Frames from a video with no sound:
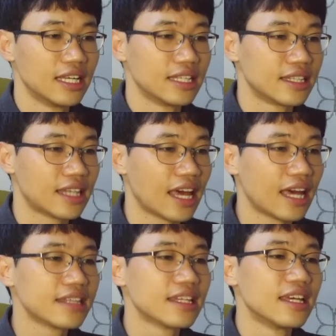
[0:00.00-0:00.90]

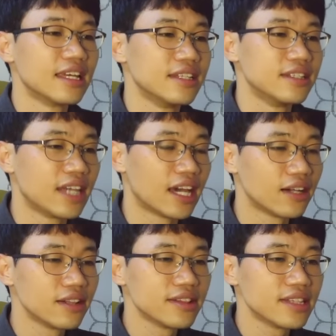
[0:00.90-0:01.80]
that
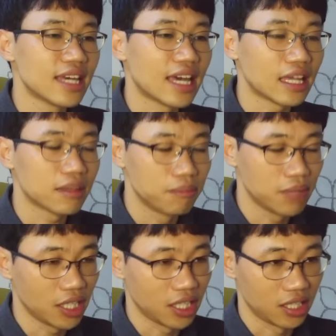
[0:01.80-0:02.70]
yelled at
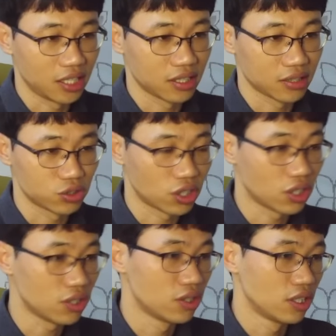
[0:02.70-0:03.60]
me
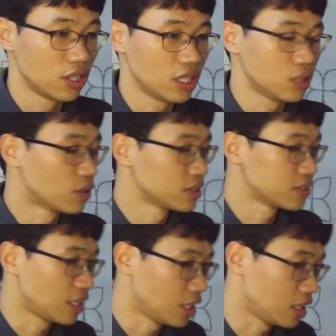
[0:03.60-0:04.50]
그쵸? It was
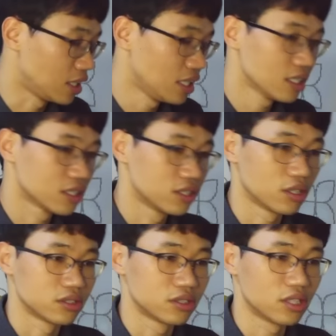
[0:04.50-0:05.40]
he
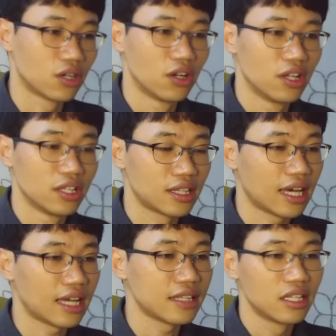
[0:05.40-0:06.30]
그였어
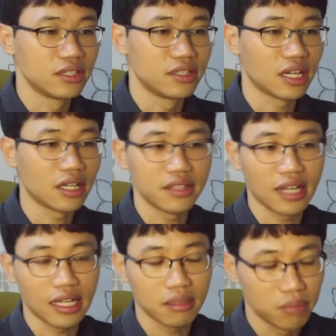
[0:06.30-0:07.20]
that yelled
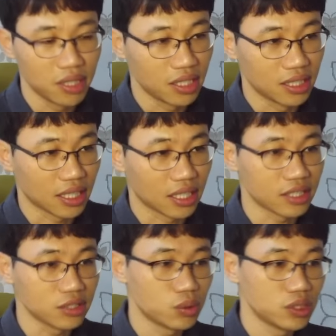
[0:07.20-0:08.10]
at me 나에게 소리